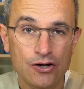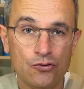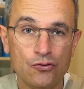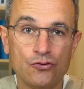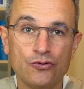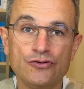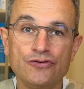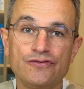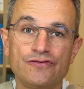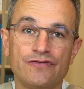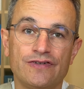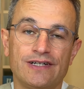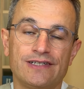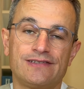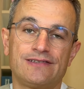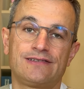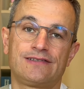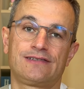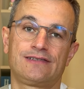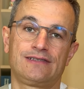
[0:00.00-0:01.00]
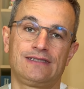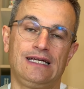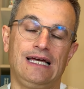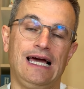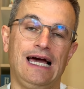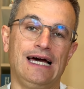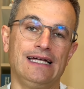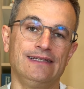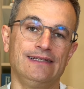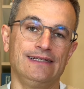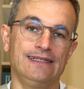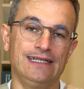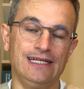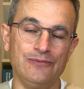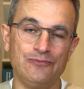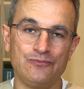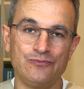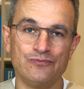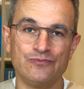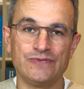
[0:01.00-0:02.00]
Und was an den
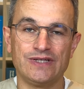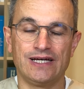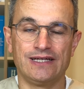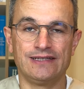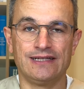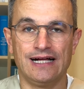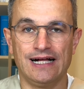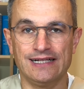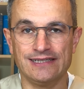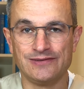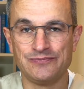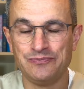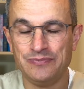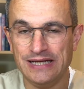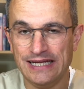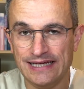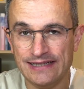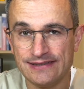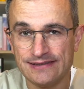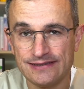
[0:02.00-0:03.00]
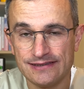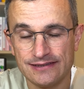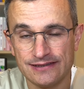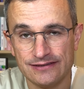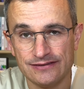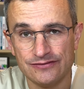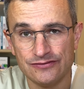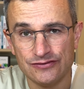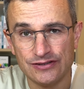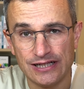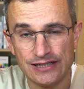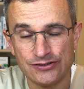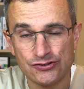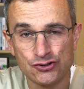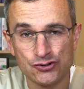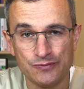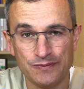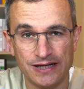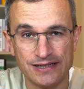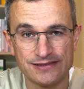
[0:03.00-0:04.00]
Lippen dann als Bläschen und als
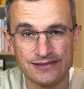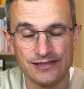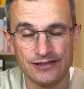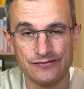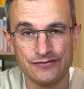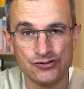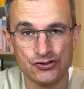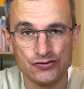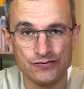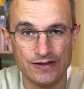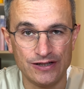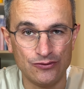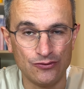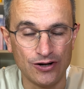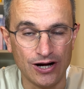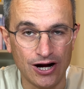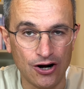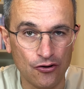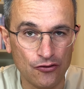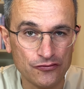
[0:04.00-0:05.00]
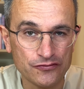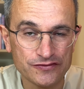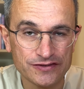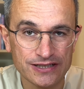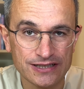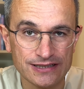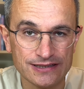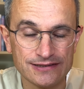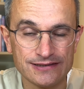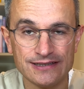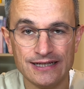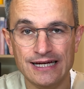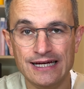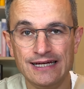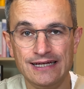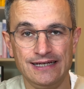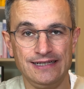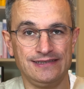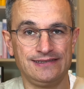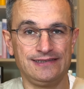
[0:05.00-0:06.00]
schmerzhafte Schwellung auftritt,
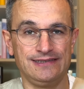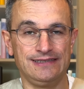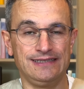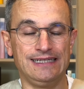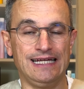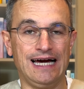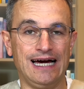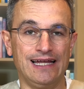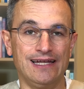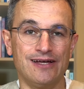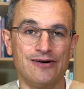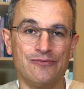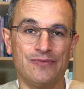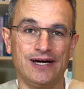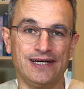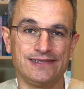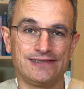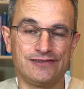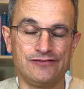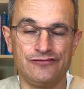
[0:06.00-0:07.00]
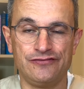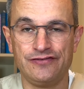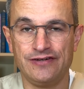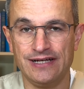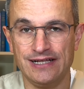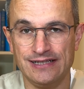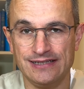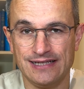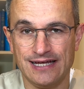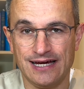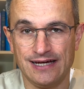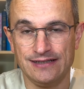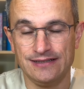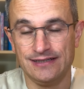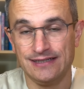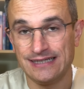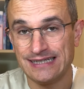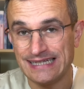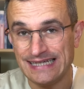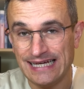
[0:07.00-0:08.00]
ist in den allermeisten Fällen
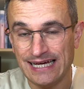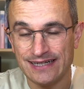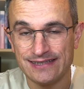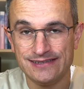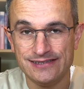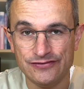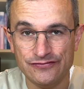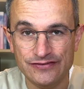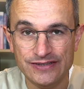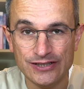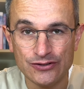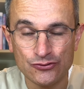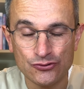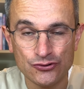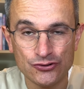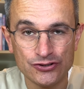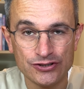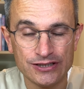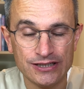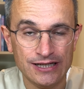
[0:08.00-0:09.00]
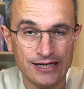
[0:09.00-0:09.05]
eine Reaktivierung,